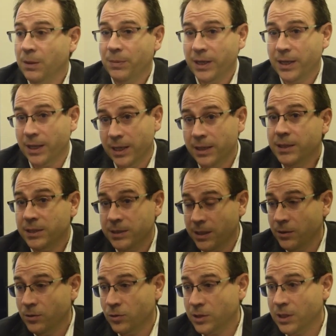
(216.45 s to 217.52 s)
aplicar en
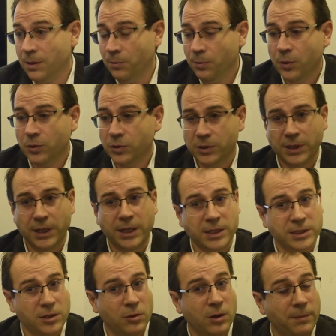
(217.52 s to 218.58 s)
distintos campos y que
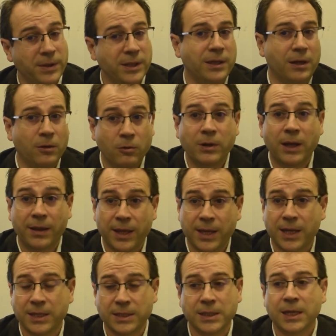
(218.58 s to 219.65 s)
seguramente alguna de
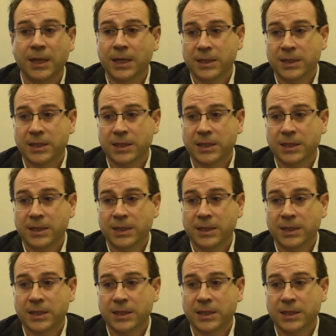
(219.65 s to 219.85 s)
ellas